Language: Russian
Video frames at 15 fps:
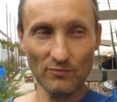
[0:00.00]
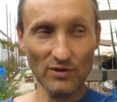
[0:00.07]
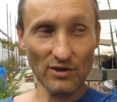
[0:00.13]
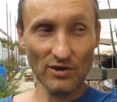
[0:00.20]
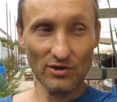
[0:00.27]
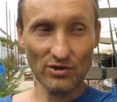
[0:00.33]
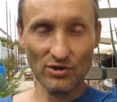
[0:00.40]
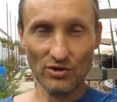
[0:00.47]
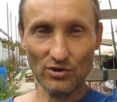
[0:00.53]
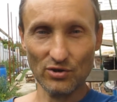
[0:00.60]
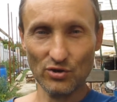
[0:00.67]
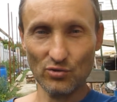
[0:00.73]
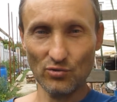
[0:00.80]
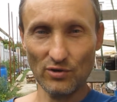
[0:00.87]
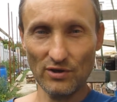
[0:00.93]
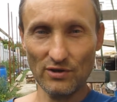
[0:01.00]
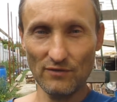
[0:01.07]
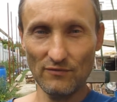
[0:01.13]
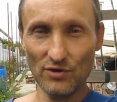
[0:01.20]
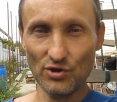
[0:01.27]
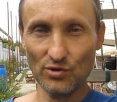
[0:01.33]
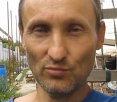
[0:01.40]
Мне кажется, что
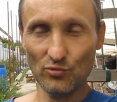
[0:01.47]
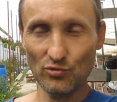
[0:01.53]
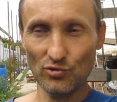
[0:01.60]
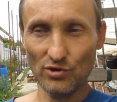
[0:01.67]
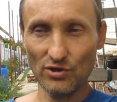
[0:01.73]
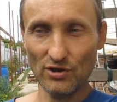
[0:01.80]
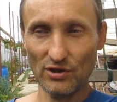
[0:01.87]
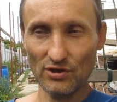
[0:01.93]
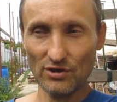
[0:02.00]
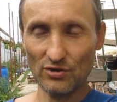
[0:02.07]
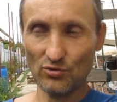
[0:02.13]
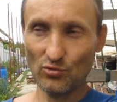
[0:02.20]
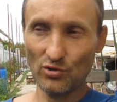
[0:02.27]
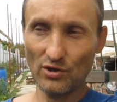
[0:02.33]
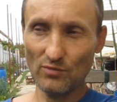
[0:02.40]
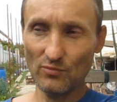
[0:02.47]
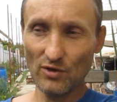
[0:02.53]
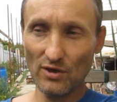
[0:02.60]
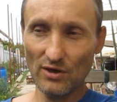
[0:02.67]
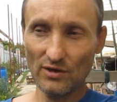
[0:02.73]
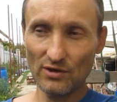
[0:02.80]
эти вещи будут интересны другим,